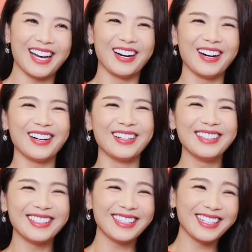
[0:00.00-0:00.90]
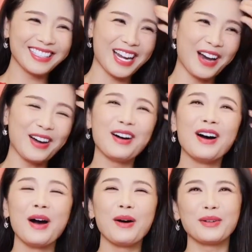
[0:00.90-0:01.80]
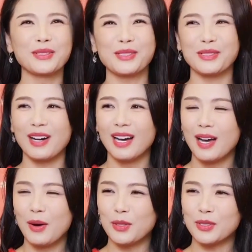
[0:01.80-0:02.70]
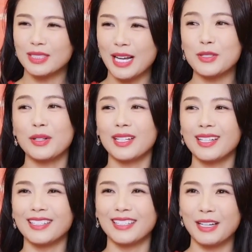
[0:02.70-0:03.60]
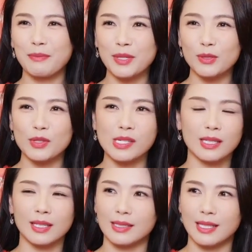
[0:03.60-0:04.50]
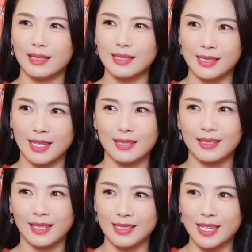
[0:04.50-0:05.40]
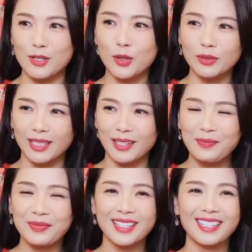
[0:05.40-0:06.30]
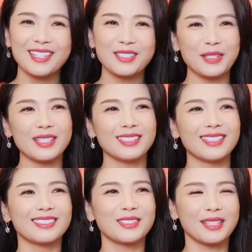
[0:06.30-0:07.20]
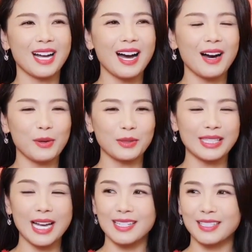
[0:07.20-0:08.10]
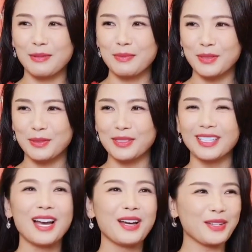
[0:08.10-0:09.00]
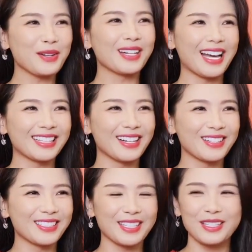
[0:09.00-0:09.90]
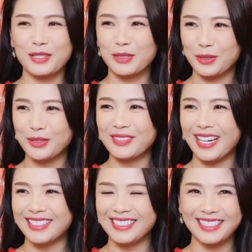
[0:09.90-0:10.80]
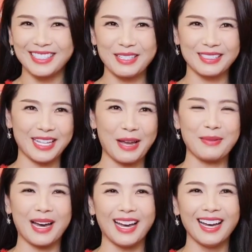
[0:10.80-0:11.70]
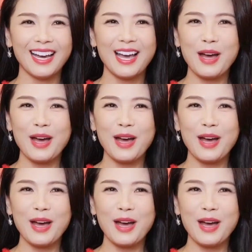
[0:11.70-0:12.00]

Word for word: 然后，然后我就说，我说他说李李的那个病菌是很严严很严重的。所以呢，就刚好我带着这个病菌，又来到了这个春晚的这个彩排，